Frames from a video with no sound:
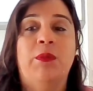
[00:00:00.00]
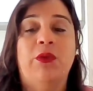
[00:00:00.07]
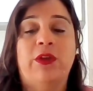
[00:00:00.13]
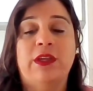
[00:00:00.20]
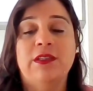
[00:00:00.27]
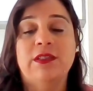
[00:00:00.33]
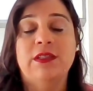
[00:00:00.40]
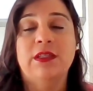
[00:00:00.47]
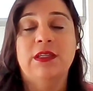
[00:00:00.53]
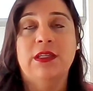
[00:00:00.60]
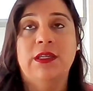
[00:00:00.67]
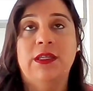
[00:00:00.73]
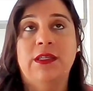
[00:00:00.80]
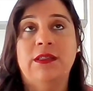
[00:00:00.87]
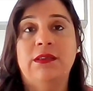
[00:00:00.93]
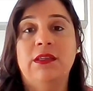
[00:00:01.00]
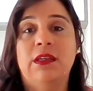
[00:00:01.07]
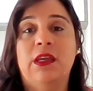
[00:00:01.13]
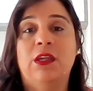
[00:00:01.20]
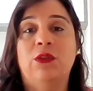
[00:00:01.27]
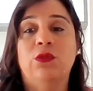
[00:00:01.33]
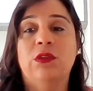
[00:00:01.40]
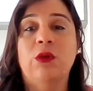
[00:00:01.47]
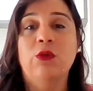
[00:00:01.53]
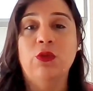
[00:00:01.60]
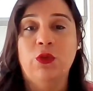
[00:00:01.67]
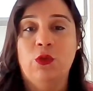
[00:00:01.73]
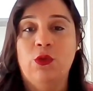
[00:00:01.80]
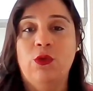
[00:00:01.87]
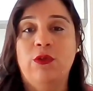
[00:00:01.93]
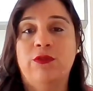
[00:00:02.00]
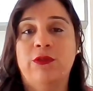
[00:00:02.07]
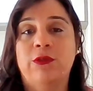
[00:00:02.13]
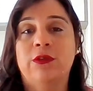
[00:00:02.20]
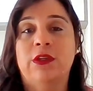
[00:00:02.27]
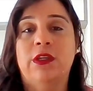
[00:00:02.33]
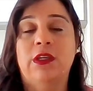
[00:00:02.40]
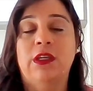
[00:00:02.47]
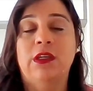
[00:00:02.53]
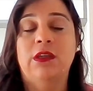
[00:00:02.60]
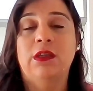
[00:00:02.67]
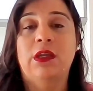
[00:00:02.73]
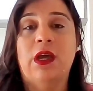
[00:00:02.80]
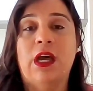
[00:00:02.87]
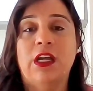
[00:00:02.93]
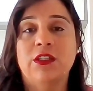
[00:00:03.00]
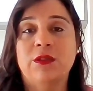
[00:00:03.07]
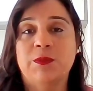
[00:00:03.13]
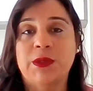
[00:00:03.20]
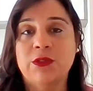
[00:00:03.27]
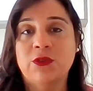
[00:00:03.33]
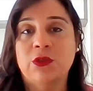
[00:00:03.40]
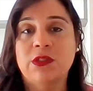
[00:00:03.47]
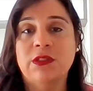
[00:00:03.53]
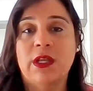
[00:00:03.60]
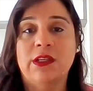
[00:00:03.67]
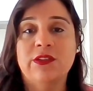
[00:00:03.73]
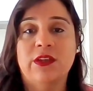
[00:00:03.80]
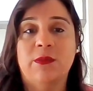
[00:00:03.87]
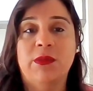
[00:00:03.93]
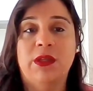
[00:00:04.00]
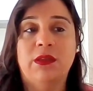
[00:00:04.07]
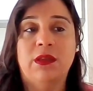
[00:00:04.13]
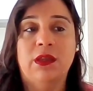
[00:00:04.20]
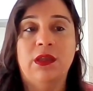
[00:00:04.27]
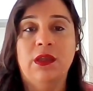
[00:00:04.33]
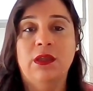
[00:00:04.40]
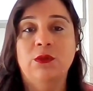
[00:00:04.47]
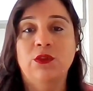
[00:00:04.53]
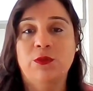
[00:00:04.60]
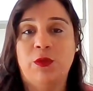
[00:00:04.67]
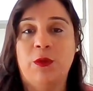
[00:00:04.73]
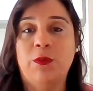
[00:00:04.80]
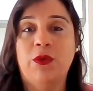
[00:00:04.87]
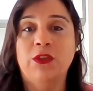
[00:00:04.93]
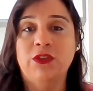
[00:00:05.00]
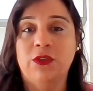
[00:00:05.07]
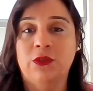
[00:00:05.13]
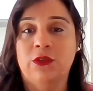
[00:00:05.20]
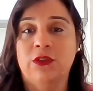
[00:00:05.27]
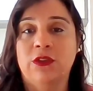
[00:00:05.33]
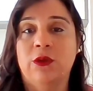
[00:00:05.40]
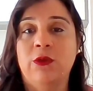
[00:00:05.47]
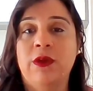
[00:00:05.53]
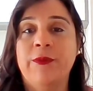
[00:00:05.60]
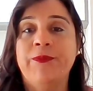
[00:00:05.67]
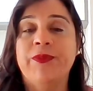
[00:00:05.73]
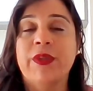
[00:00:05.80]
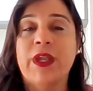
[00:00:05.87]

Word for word: Por esse direito tão novo que as pessoas LGBT nos proporcionam